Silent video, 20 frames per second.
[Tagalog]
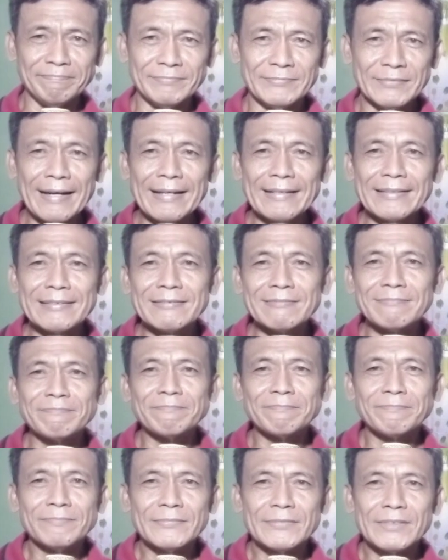at
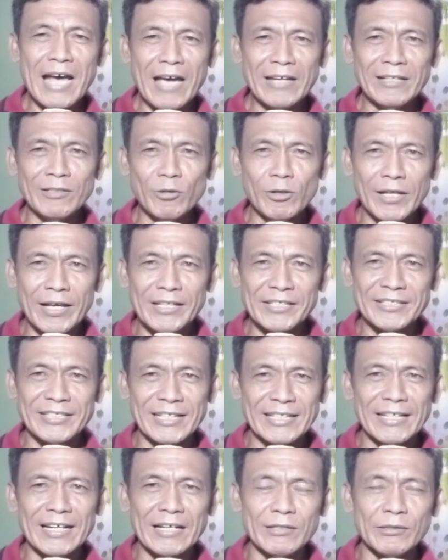ina-idolize
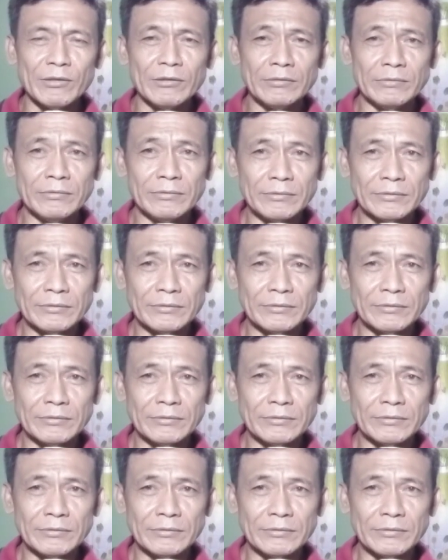talaga ako.